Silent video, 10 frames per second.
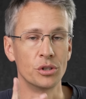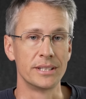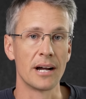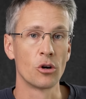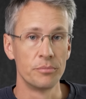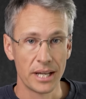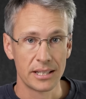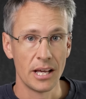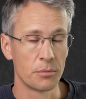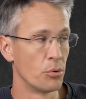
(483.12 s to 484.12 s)
Und da kommt der
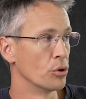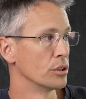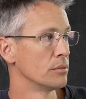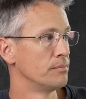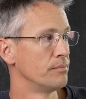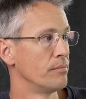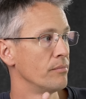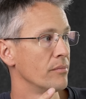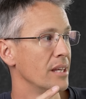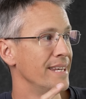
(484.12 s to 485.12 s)
Knackpunkt.
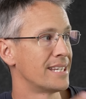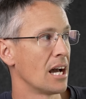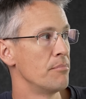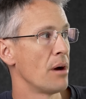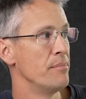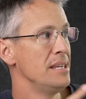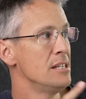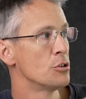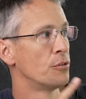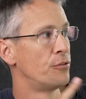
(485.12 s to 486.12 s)
Ich kann beim
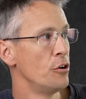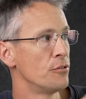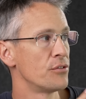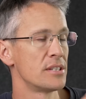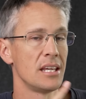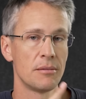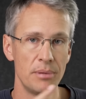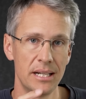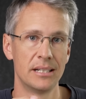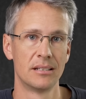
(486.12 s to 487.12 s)
ISO 50
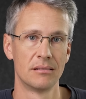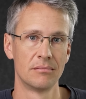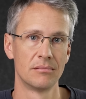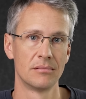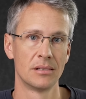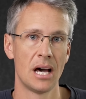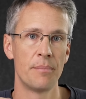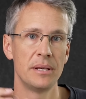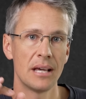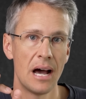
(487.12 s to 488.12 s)
Bild
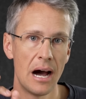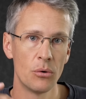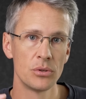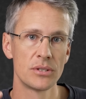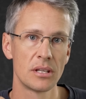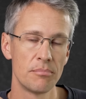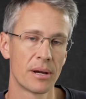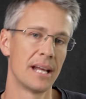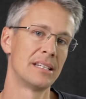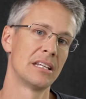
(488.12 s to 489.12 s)
habe ich
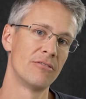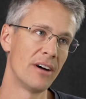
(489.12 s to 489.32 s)
ausgebrannte